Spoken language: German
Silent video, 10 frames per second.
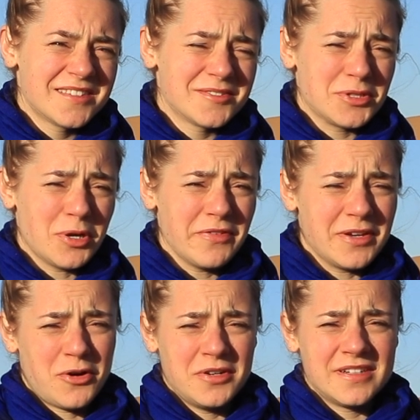So, ich hoffe, ihr
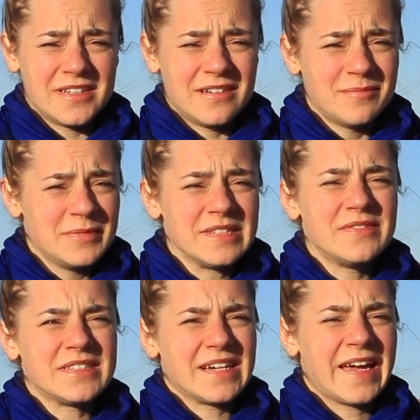konntet da ein bisschen
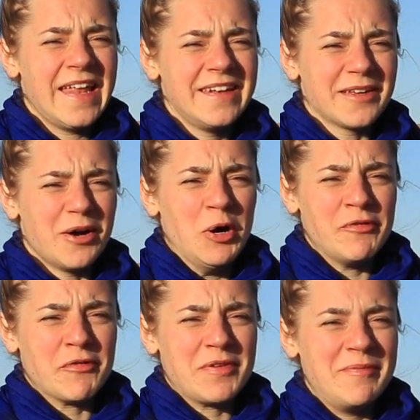was erkennen drauf
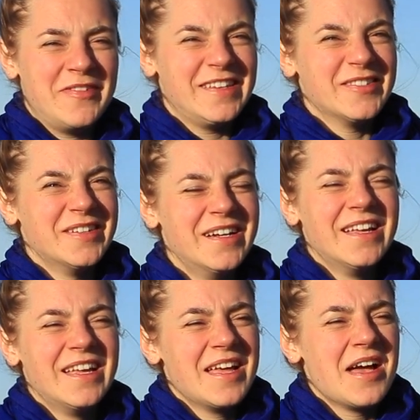auf dem Video.
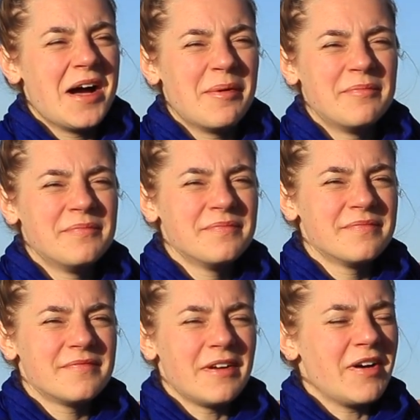Ähm,
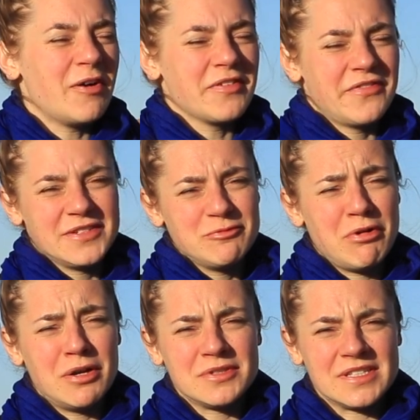war auf jeden Fall
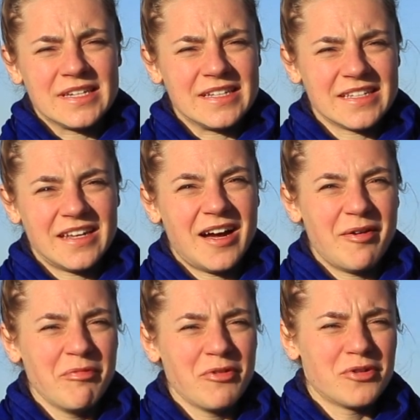super lustig gestern
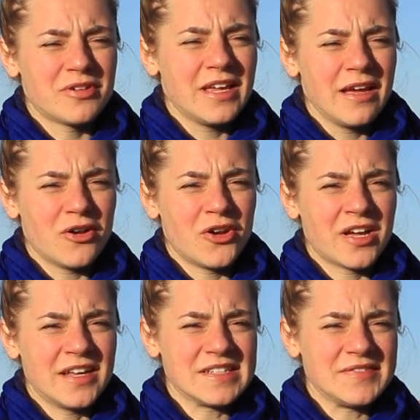Abend und ging auch noch eine
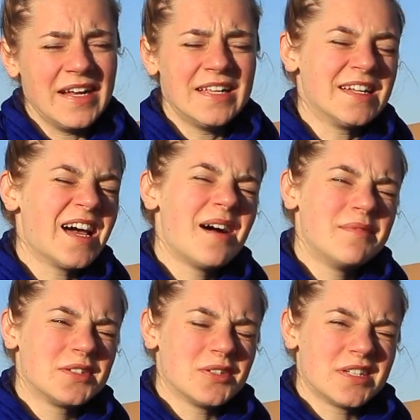ganze Weile. Danach haben wir
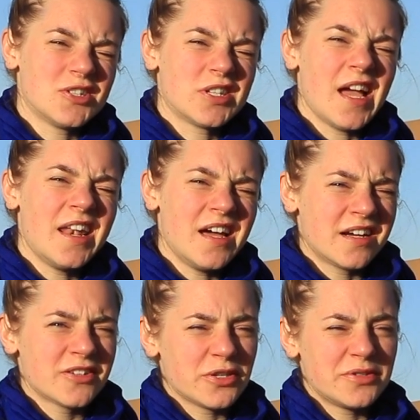uns noch die Sterne
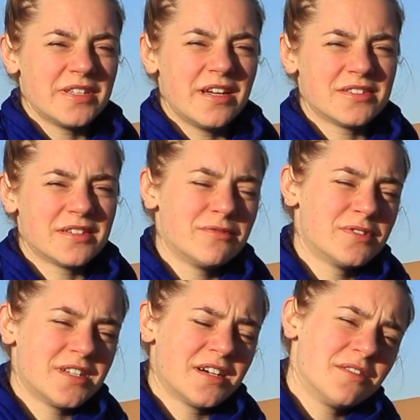angeschaut, die aus der
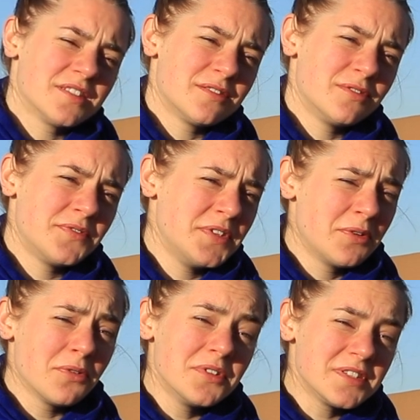Wüste heraus natürlich viel
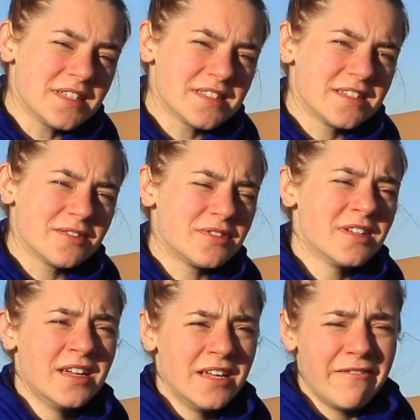größer sind und
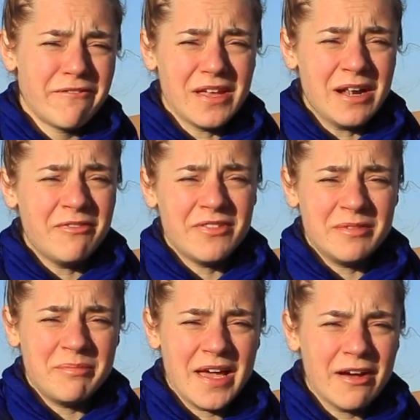viel, viel
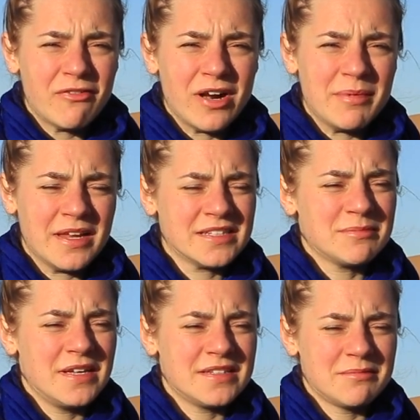mehr. Vor allem man hat
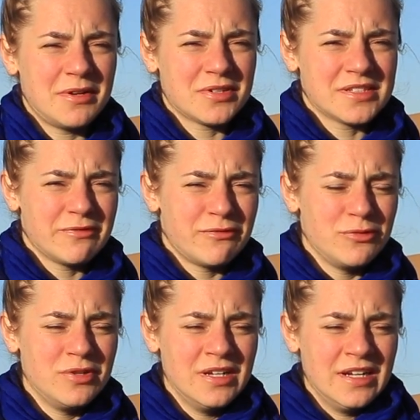zum ersten Mal auch das
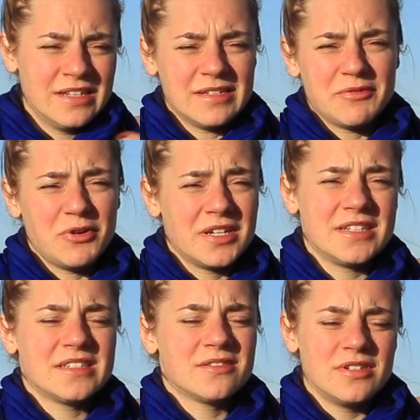Gefühl, das habe ich vorher
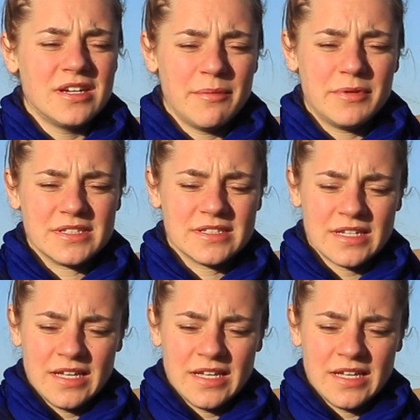tatsächlich noch nie gehabt, dass das